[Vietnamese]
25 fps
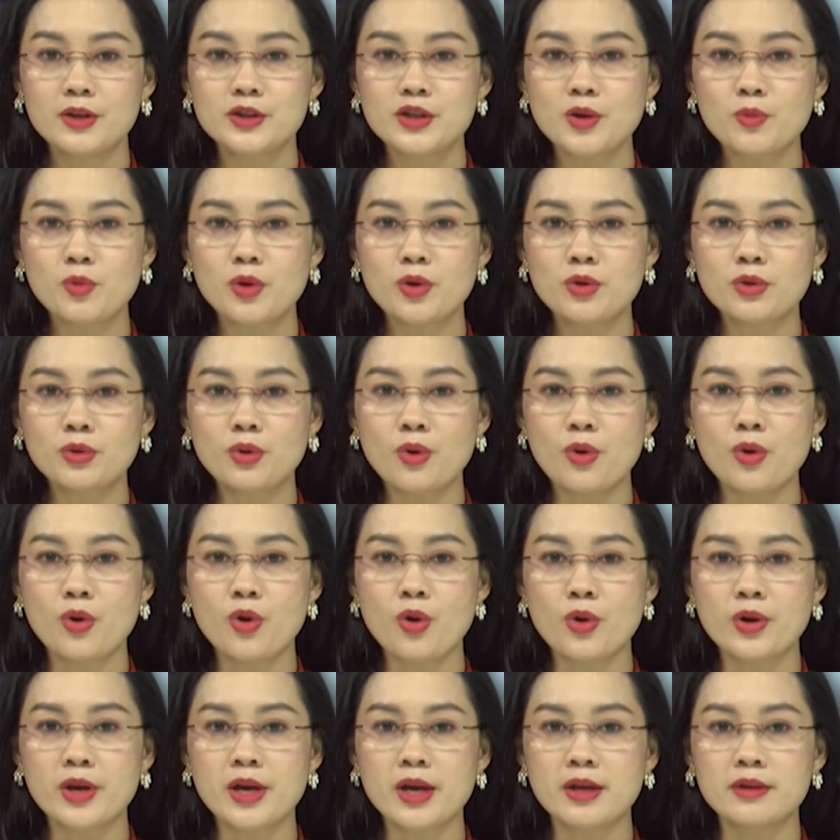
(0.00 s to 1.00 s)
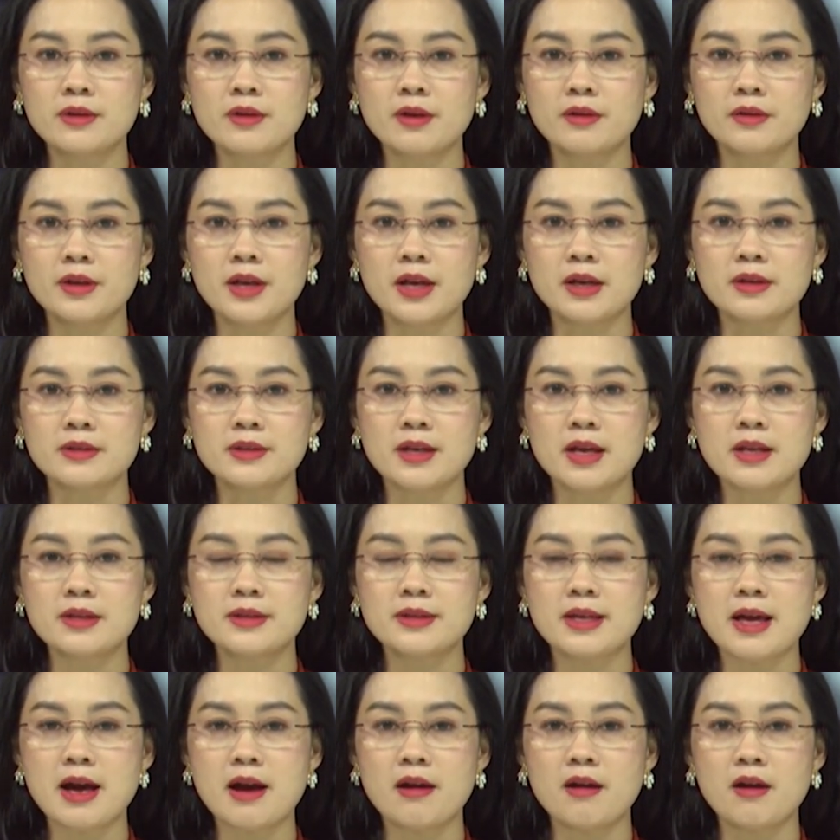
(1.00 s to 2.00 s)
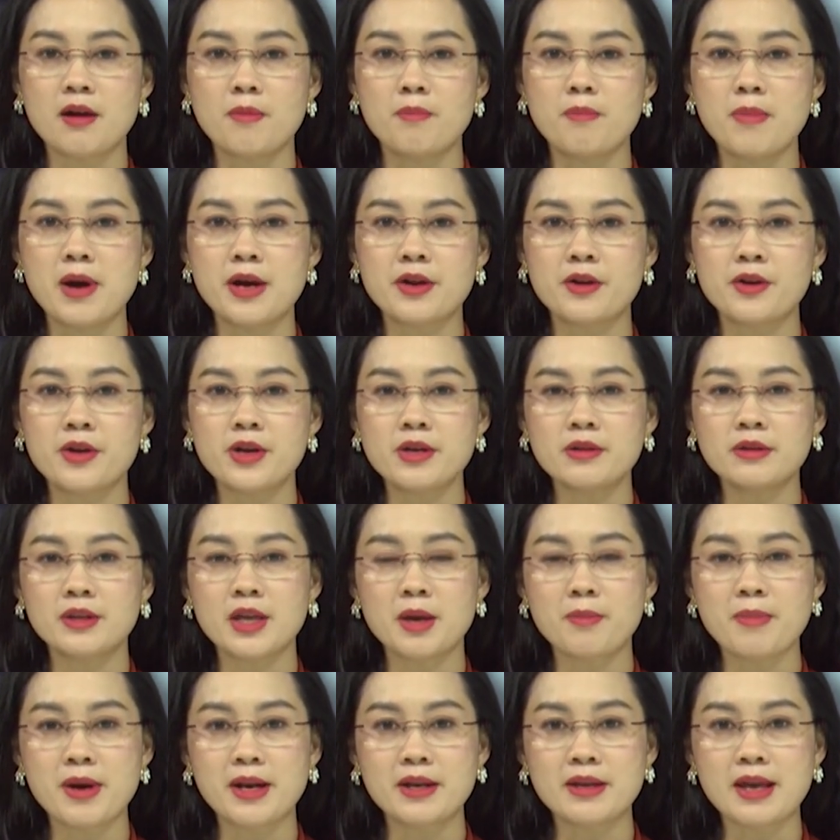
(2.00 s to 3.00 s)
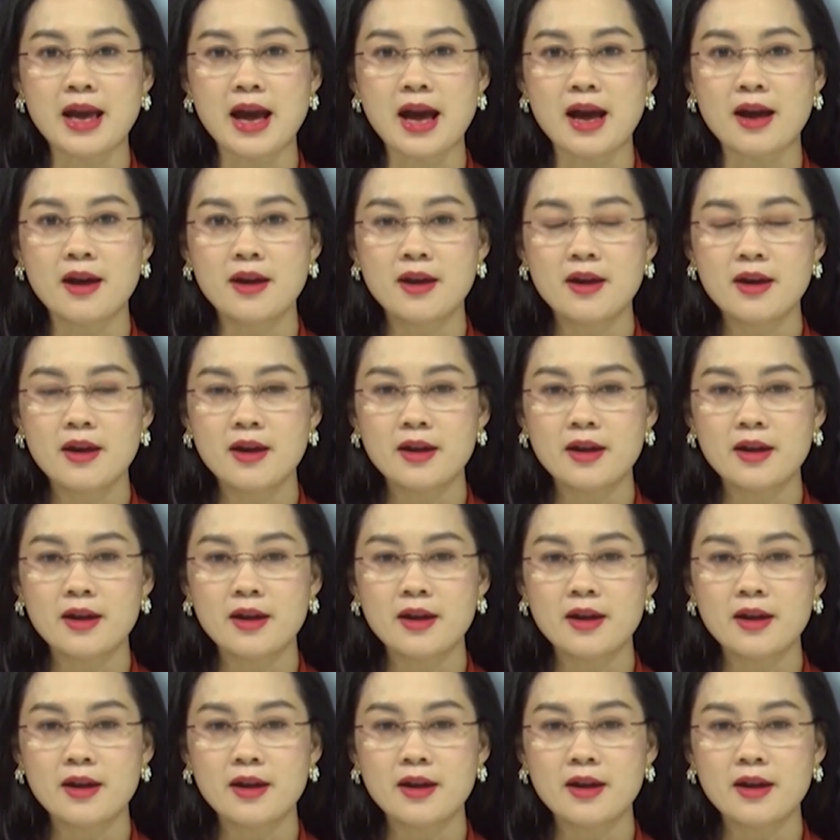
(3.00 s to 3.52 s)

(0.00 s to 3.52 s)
Trong khuôn khổ hội nghị thượng đỉnh diễn ra ở Madrid, Tây Ban Nha,